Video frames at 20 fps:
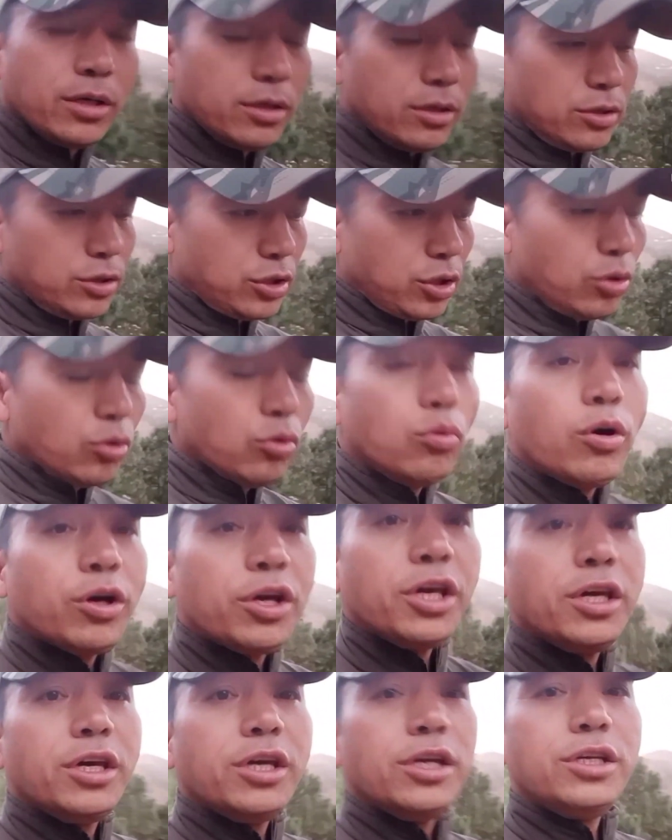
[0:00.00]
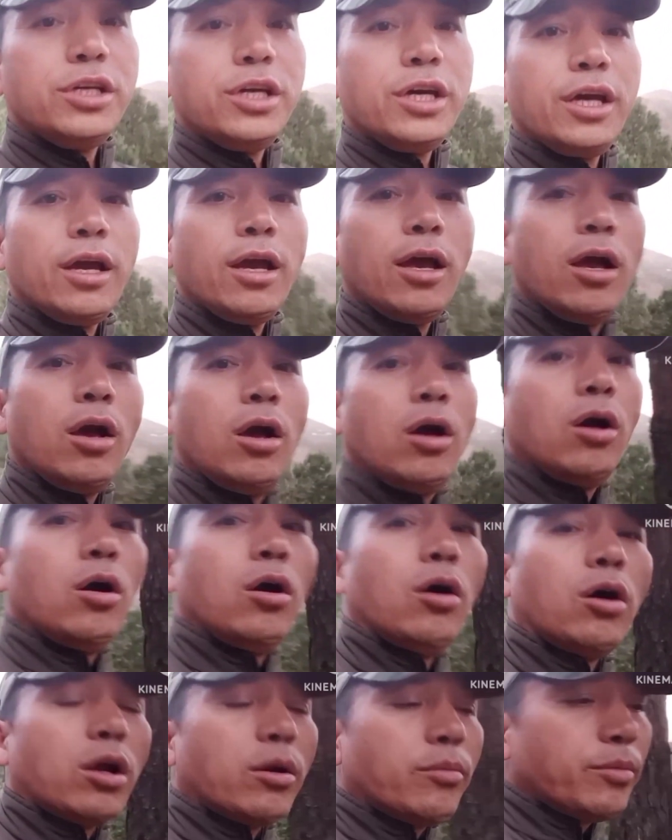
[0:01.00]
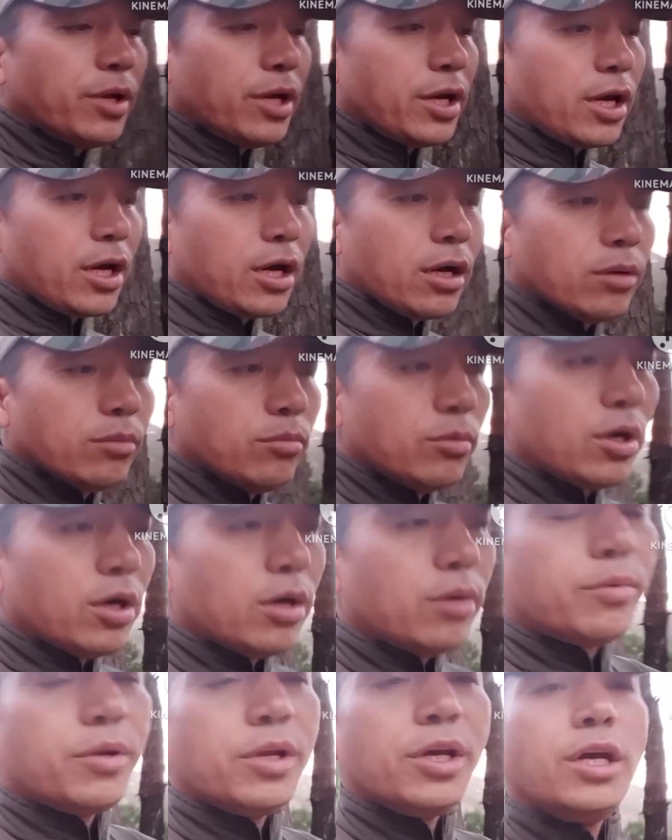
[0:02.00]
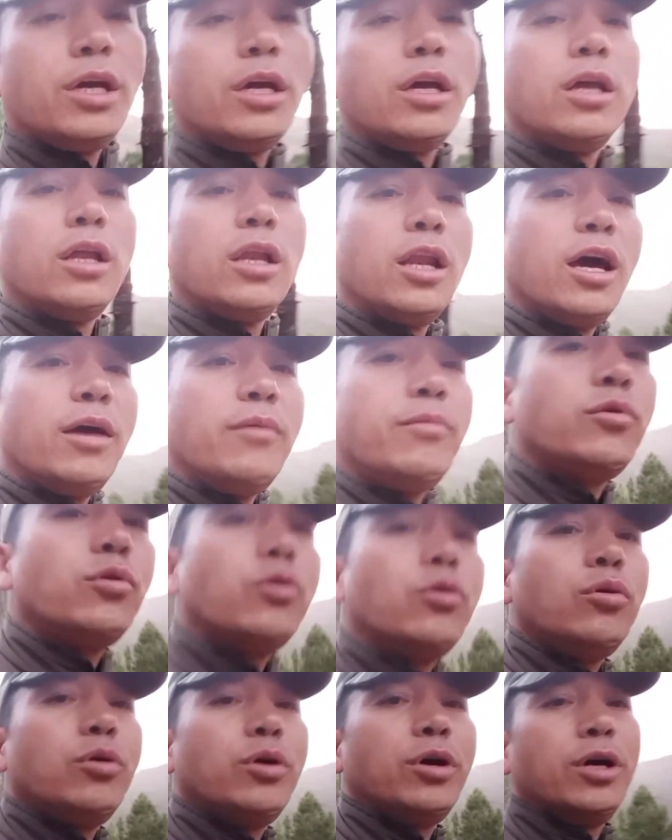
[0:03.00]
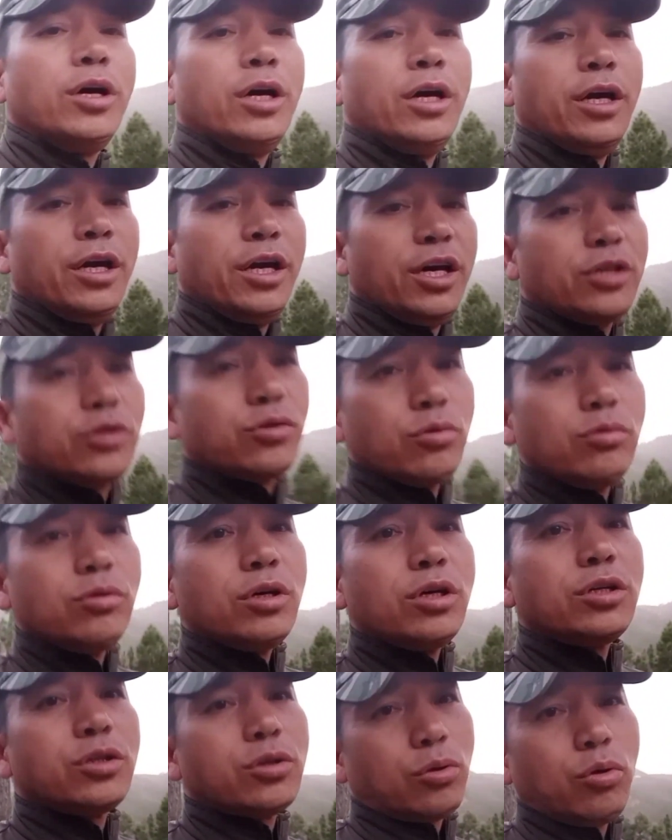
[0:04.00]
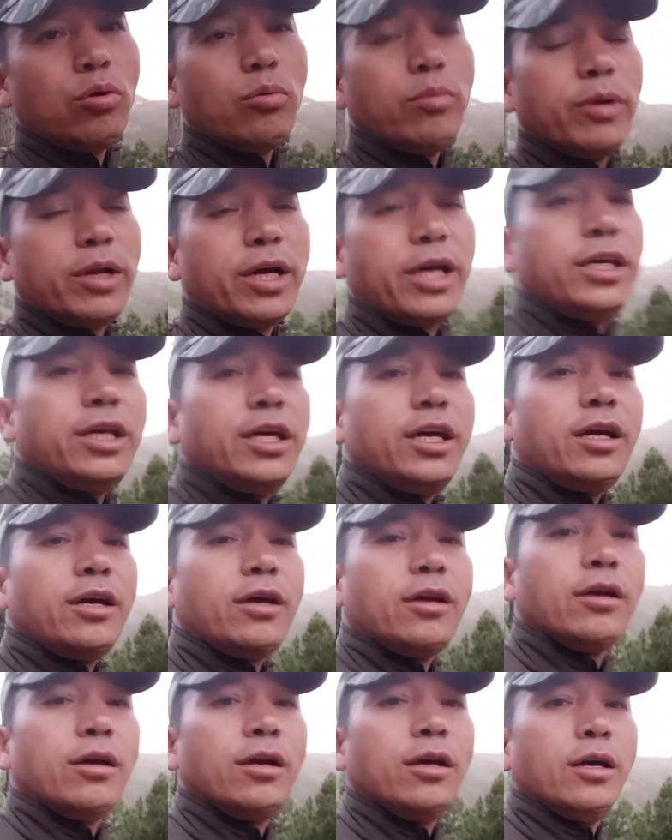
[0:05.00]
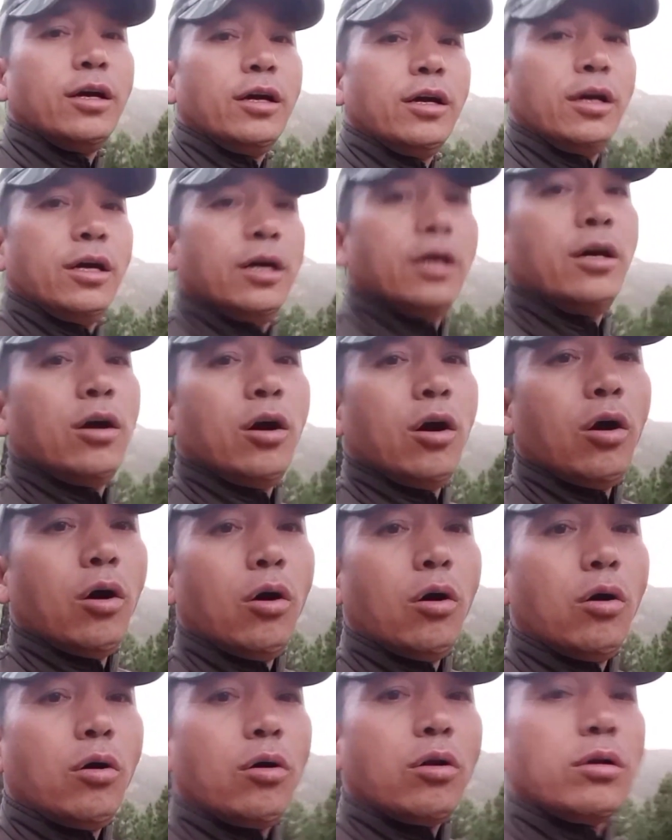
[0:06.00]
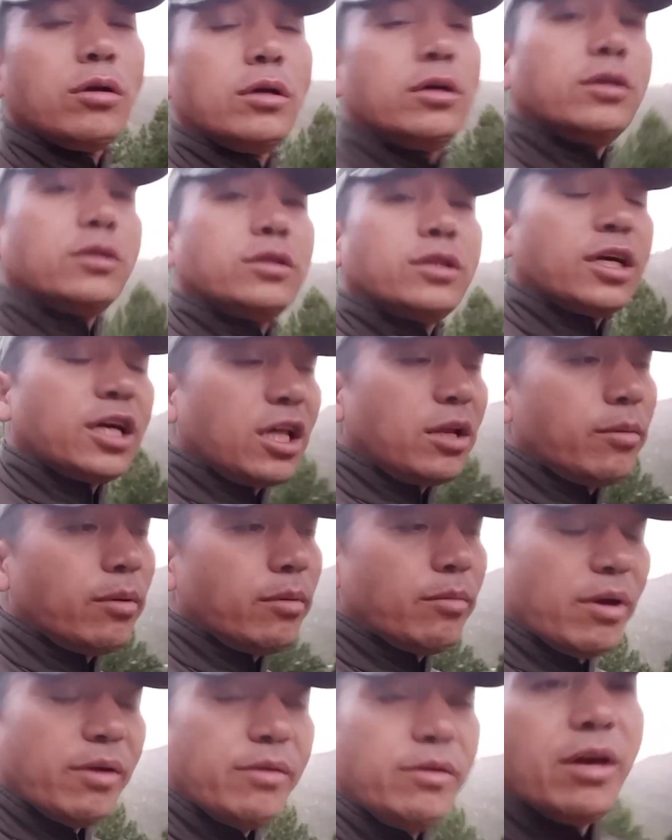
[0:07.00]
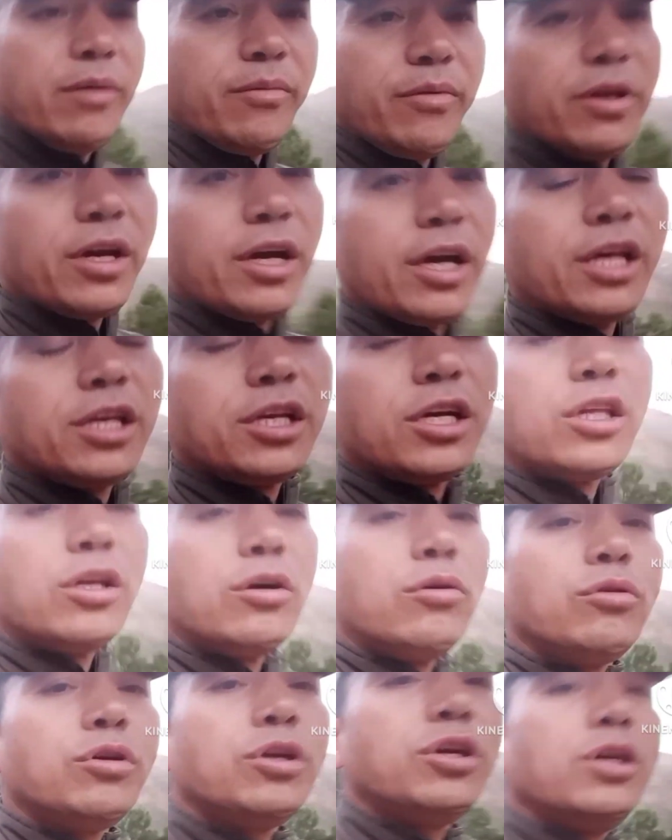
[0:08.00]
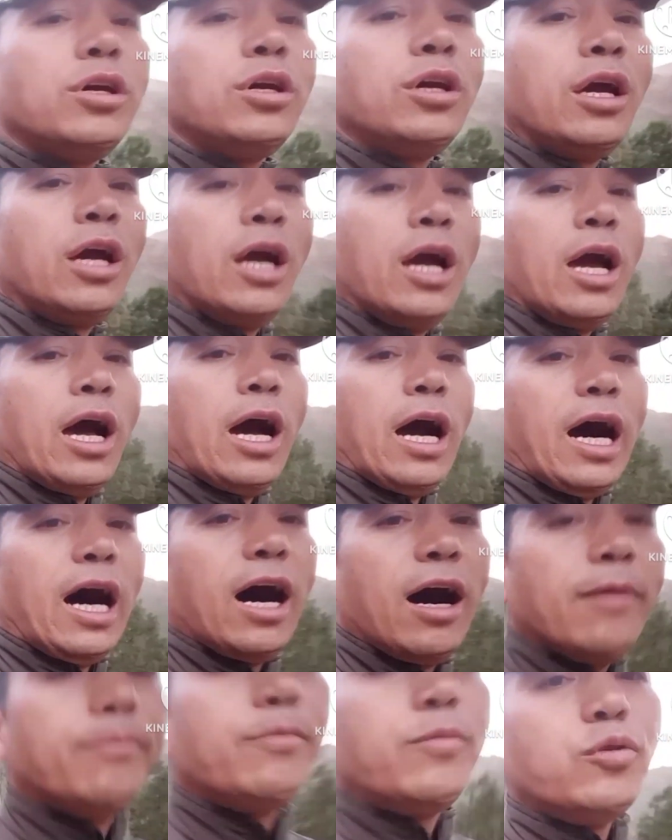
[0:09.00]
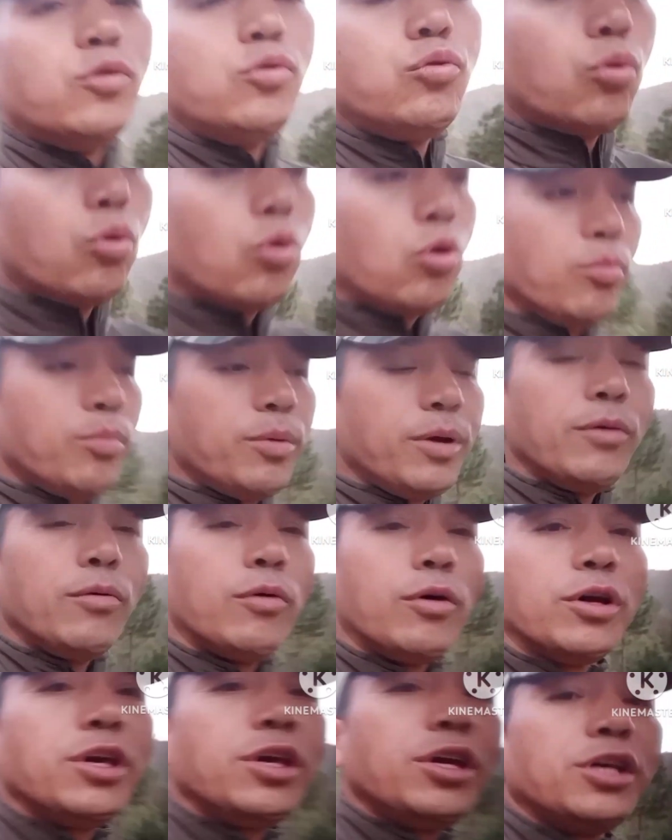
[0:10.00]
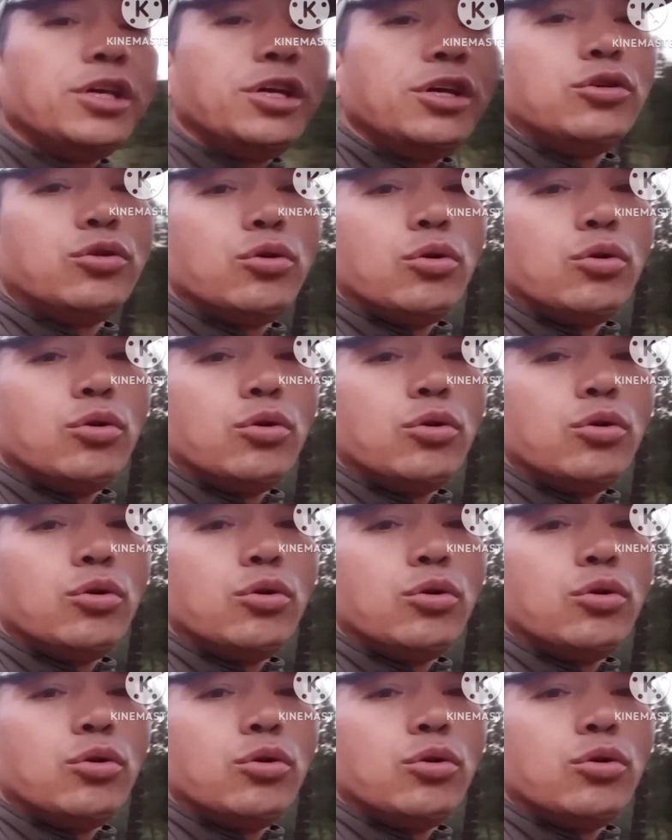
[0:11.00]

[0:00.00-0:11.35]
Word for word: ज़रूर वॉकिंग कीजिए और अपने अपने लाइफ को एक सुंदर शेड्यूल बनाइए और तकरीबन मैं ये फिर कहना चाहता हूँ कि आप उन रोडों पे वॉकिंग कीजिए जो